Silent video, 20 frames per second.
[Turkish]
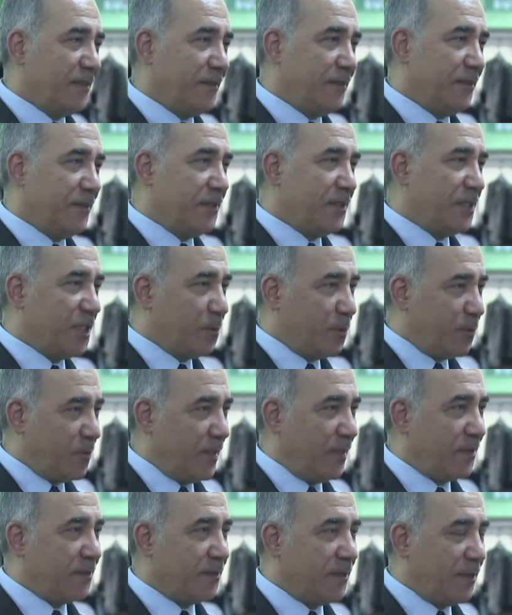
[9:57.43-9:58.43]
Dediğiniz gibi
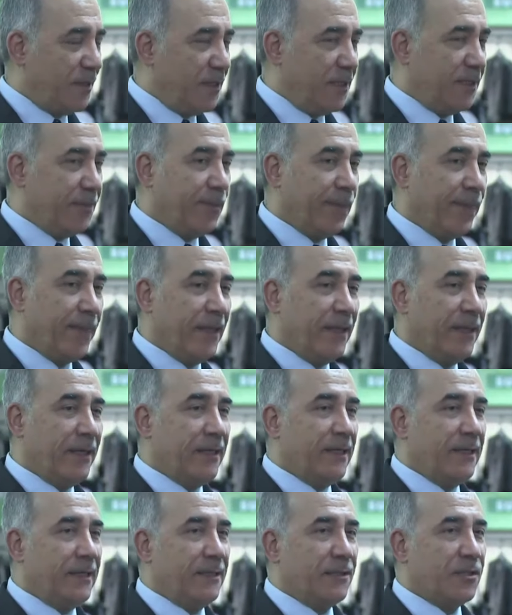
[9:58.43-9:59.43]
biraz daha
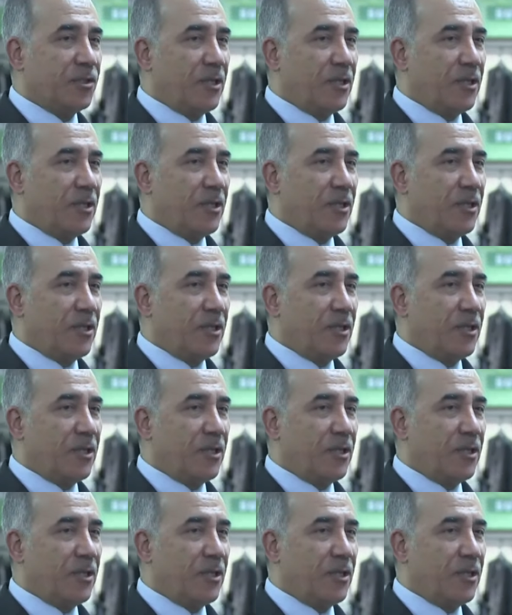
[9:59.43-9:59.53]
e,